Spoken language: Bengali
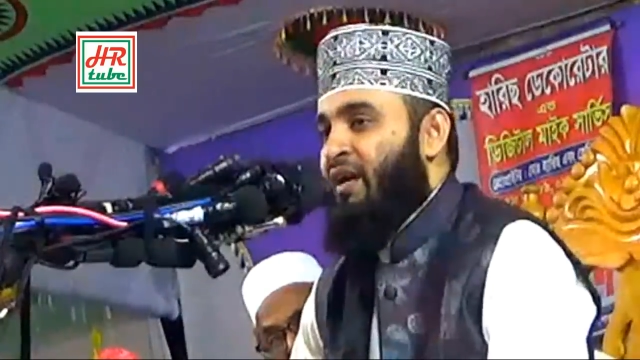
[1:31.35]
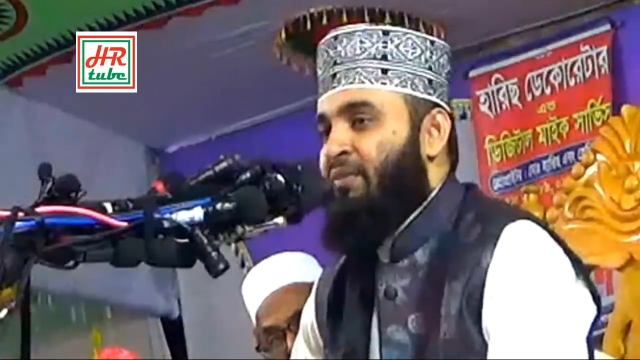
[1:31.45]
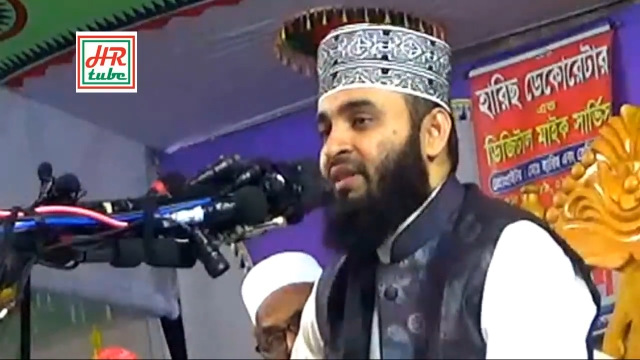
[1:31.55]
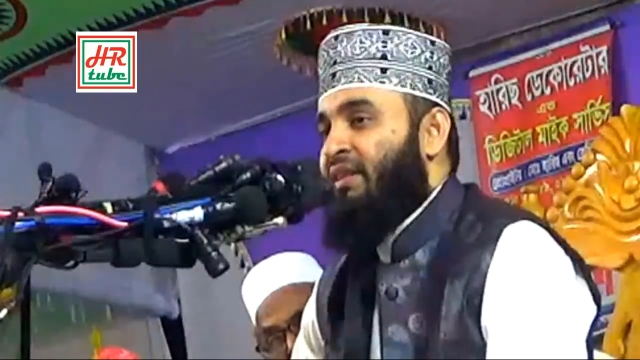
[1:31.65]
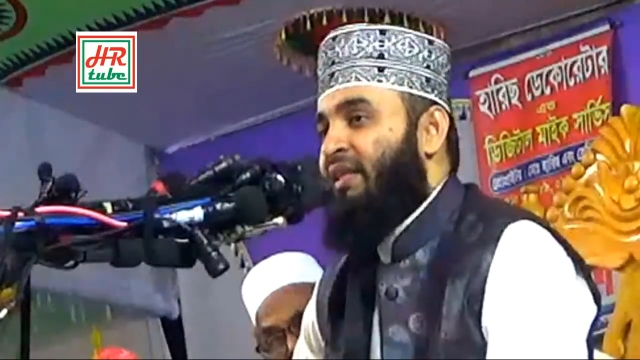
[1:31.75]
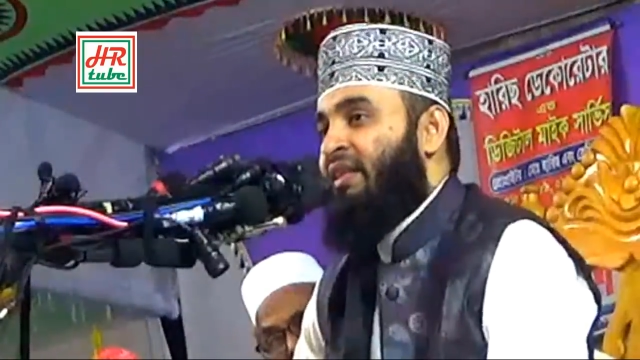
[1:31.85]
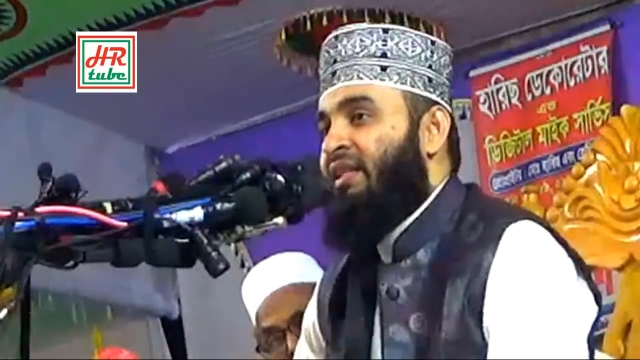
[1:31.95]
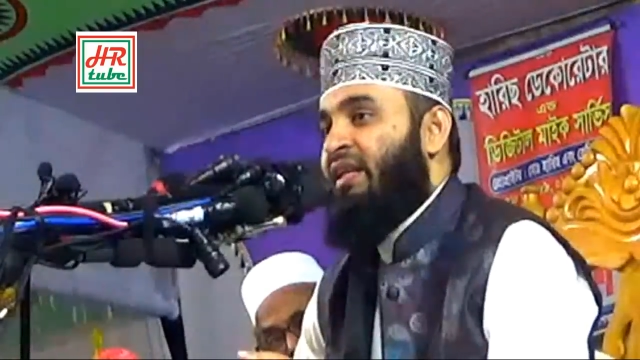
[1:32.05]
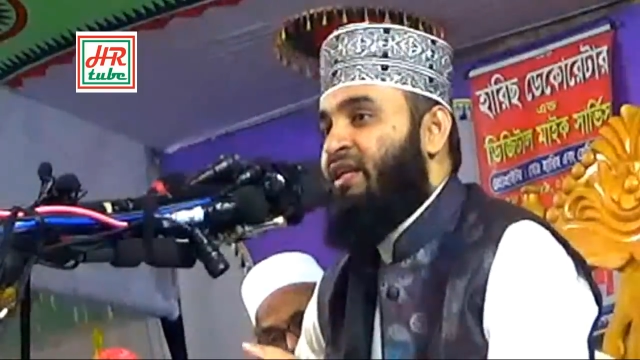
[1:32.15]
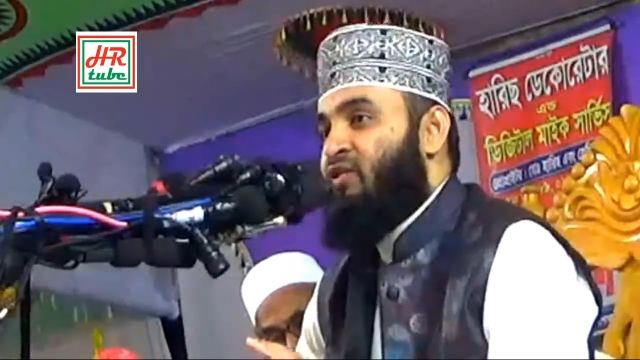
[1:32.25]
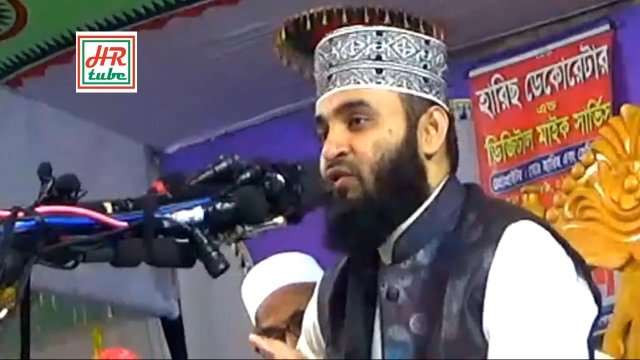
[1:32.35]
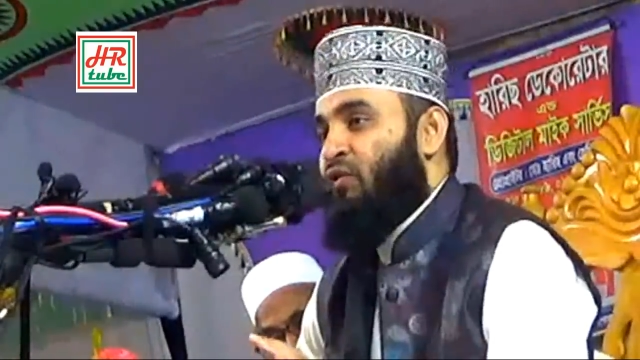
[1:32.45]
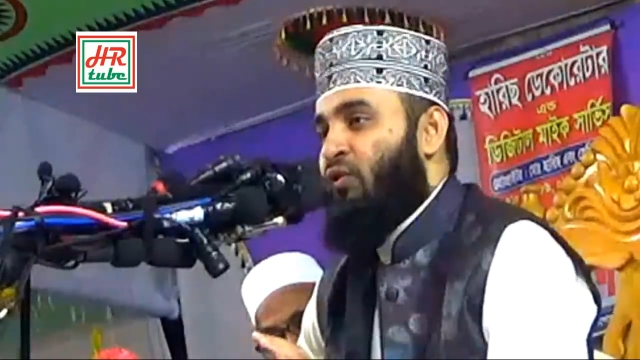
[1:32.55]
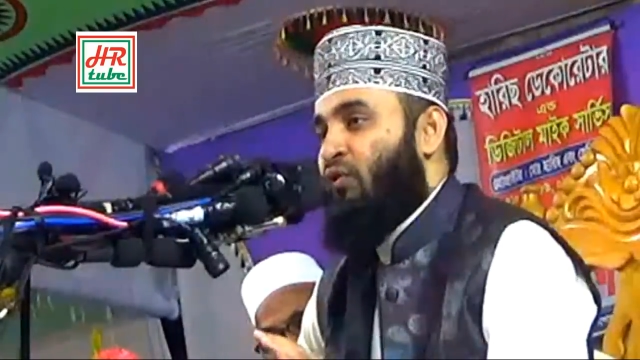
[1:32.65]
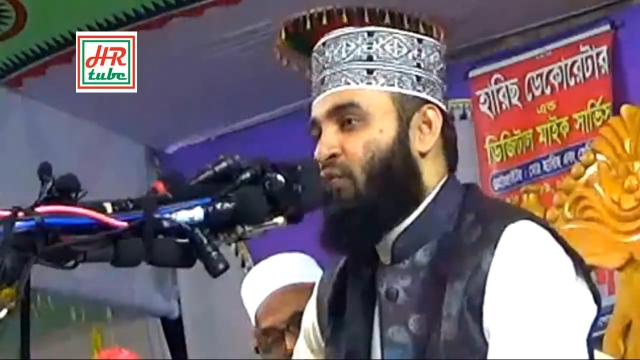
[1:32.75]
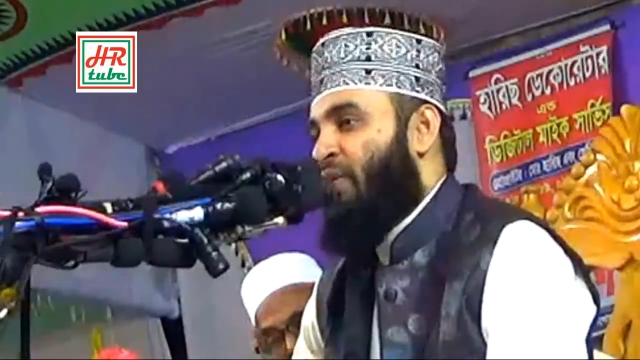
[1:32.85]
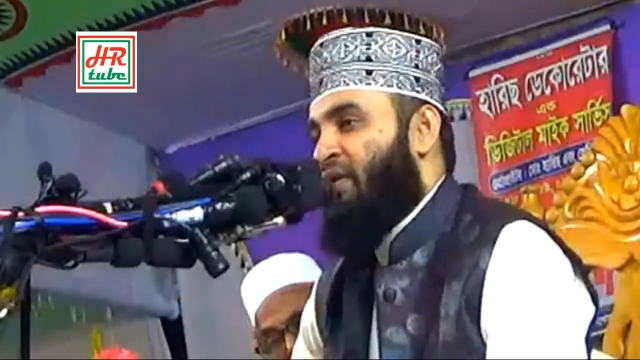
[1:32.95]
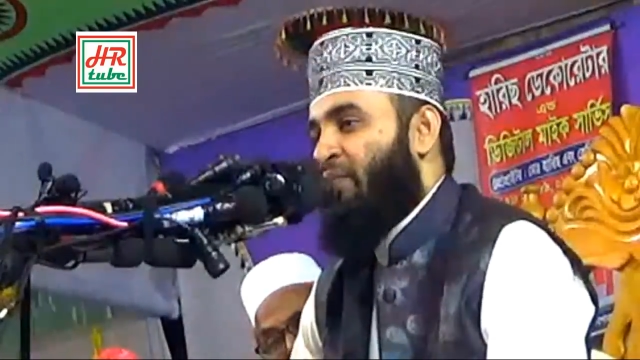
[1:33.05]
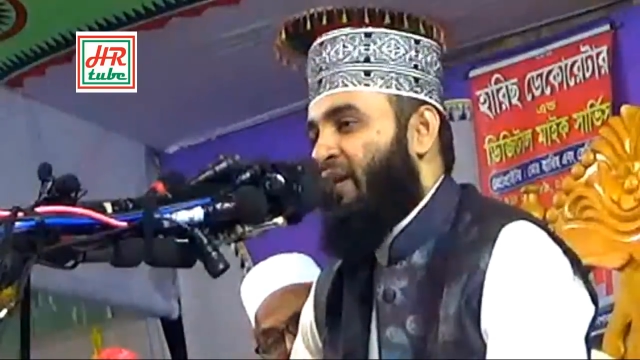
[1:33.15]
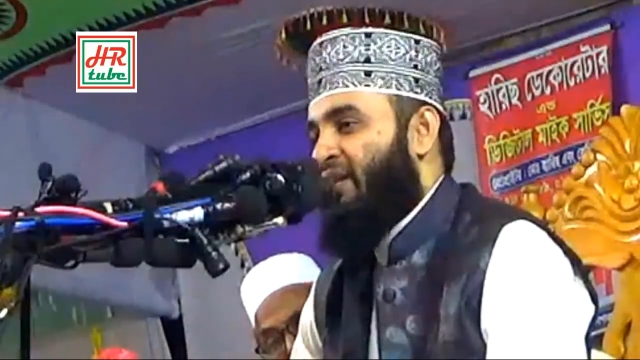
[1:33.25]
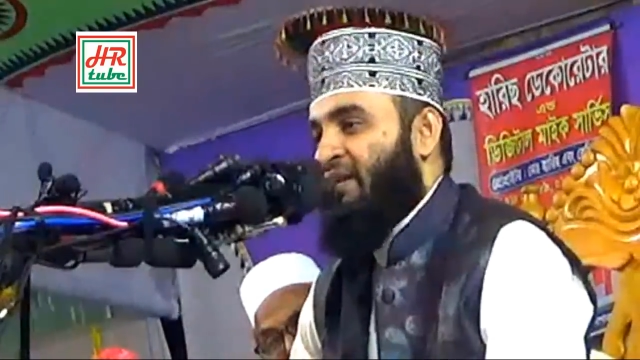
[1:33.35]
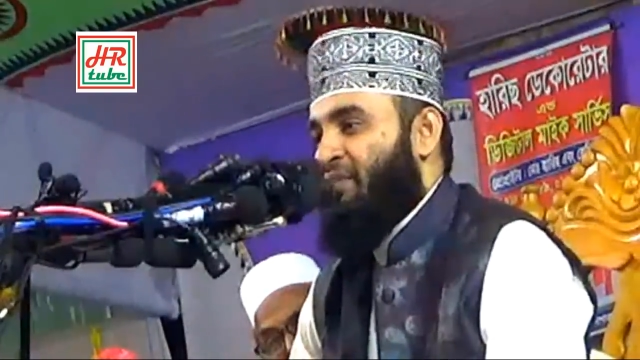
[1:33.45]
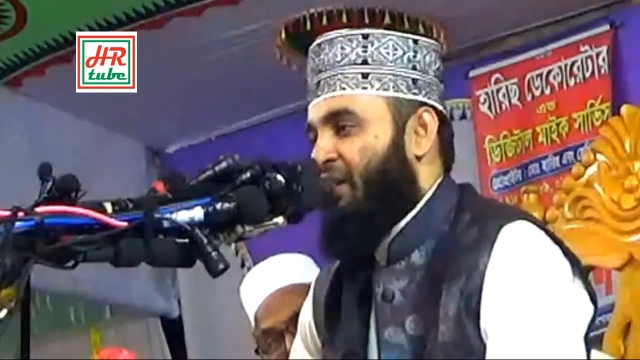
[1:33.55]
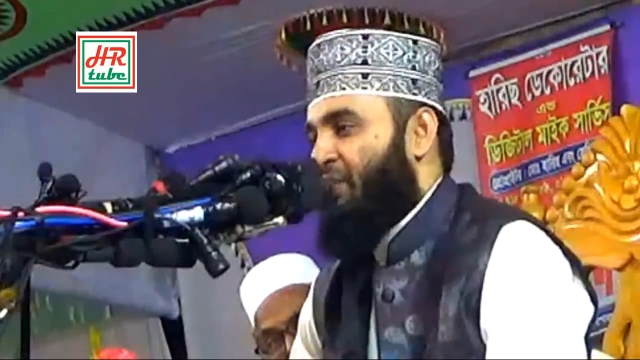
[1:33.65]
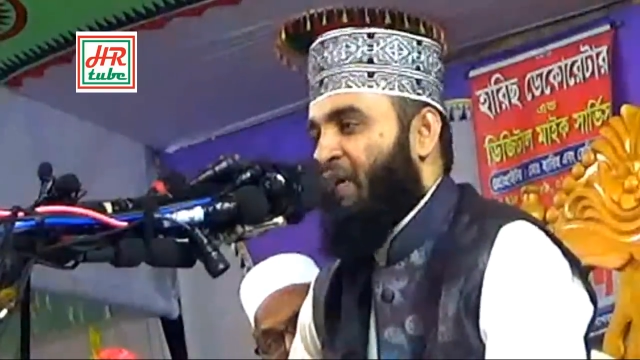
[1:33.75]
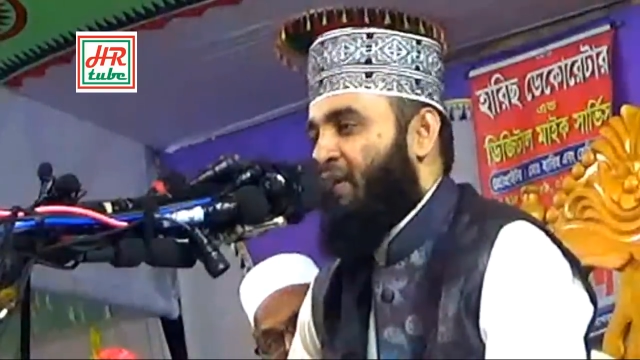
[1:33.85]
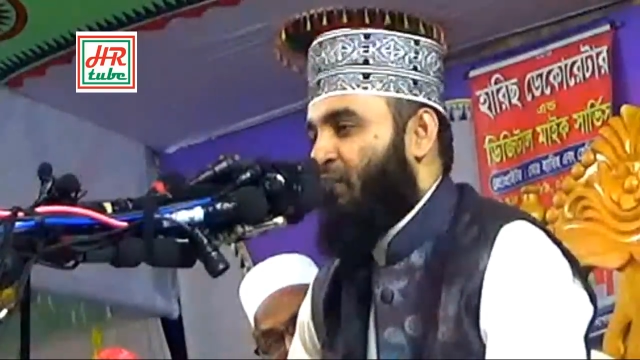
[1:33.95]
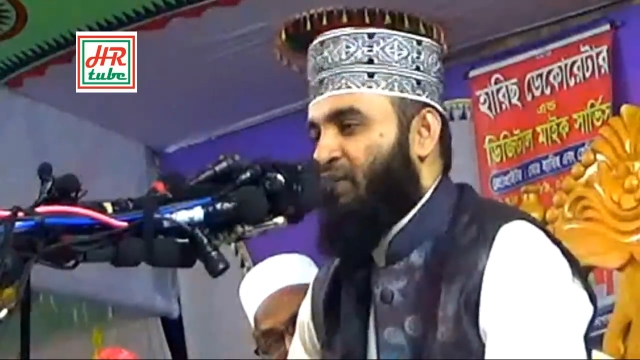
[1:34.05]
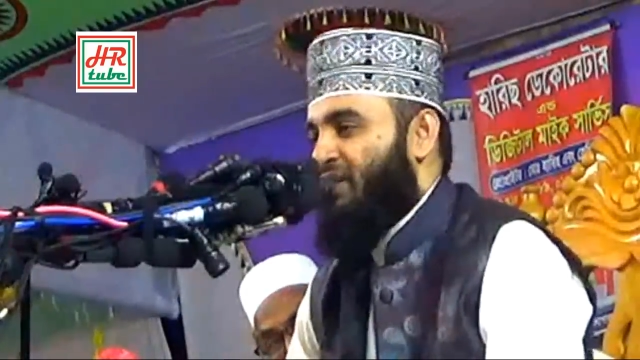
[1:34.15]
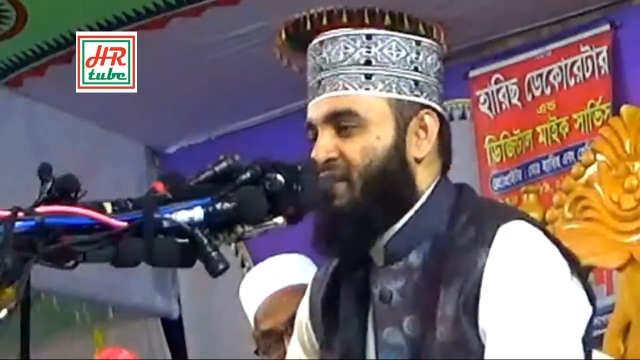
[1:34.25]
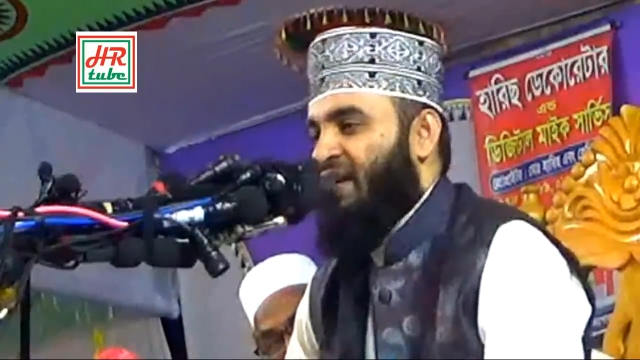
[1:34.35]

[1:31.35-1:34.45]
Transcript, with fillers: আমি তিন দিনের জন্য তোমার বাড়িতে মেহমান হতে